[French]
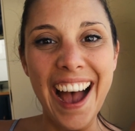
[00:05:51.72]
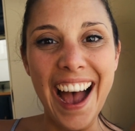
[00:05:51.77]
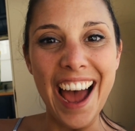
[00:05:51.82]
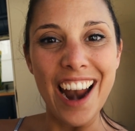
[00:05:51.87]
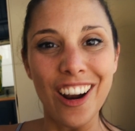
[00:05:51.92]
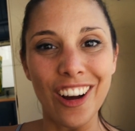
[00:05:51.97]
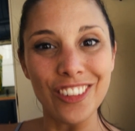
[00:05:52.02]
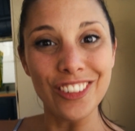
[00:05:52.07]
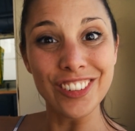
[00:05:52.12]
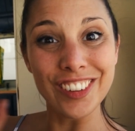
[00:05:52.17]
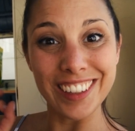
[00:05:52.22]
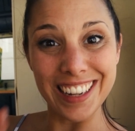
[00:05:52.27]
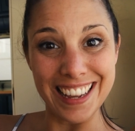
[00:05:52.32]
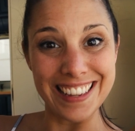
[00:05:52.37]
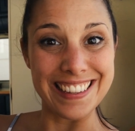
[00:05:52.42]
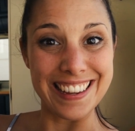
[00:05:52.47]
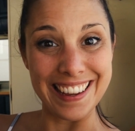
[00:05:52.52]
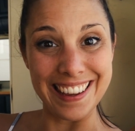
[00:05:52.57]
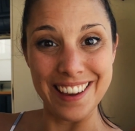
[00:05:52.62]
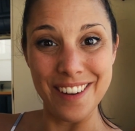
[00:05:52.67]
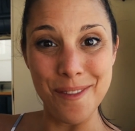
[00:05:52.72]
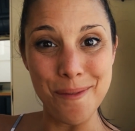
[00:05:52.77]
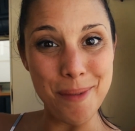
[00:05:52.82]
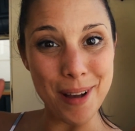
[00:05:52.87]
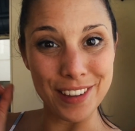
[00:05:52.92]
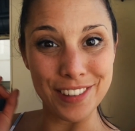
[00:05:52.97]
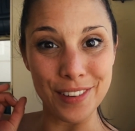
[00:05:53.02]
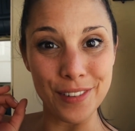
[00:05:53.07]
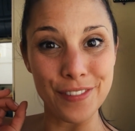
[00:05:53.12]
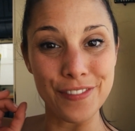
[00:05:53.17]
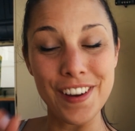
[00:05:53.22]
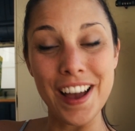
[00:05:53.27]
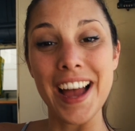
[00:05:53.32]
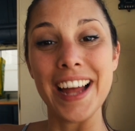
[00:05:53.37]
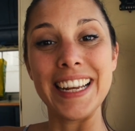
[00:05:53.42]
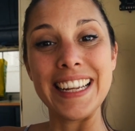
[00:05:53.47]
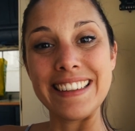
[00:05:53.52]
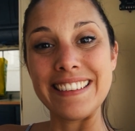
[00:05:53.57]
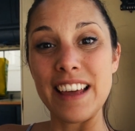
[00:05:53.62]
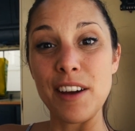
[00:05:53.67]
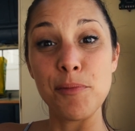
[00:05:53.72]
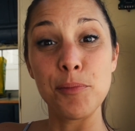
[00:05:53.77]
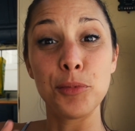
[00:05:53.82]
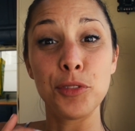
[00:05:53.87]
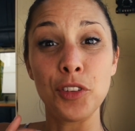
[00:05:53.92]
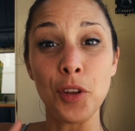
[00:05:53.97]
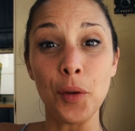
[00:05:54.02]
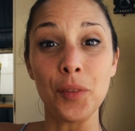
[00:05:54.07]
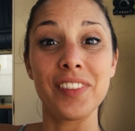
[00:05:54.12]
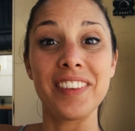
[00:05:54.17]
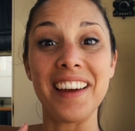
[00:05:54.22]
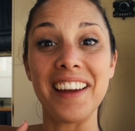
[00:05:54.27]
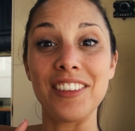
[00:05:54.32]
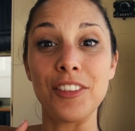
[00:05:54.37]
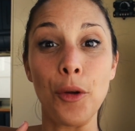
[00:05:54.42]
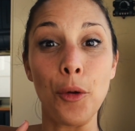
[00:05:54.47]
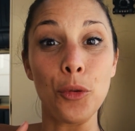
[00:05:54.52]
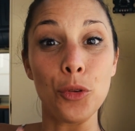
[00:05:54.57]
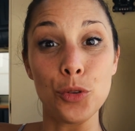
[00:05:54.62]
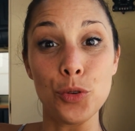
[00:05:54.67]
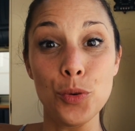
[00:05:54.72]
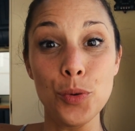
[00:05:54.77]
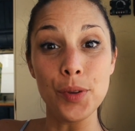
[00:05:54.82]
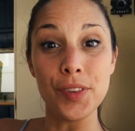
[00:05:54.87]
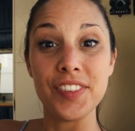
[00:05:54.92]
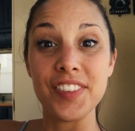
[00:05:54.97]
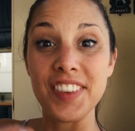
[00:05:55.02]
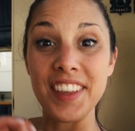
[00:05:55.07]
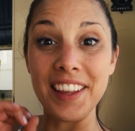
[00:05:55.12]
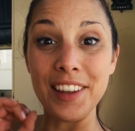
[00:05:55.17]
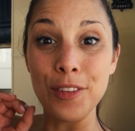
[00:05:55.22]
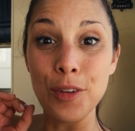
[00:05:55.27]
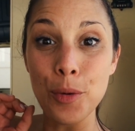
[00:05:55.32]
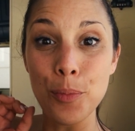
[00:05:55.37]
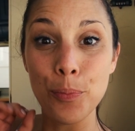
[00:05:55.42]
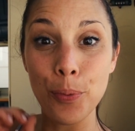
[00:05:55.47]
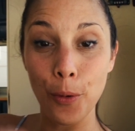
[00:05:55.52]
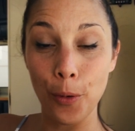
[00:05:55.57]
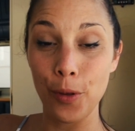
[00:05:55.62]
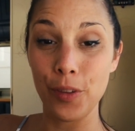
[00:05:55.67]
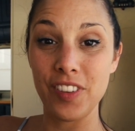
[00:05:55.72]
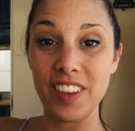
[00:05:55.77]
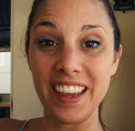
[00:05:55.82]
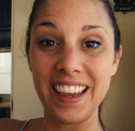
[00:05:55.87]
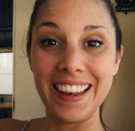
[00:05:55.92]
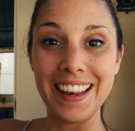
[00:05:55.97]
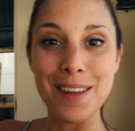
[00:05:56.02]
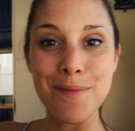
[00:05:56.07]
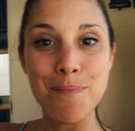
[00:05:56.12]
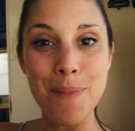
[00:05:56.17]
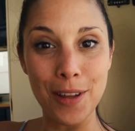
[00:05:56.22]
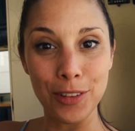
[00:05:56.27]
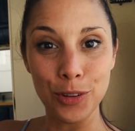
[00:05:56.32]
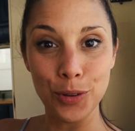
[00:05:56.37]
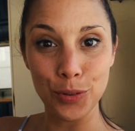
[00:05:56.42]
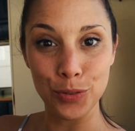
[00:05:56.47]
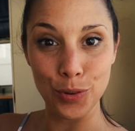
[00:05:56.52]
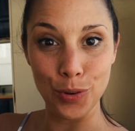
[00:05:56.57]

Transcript: Alors donc là ça y est on passe enfin à l'étape tant attendue c'est de poser les panneaux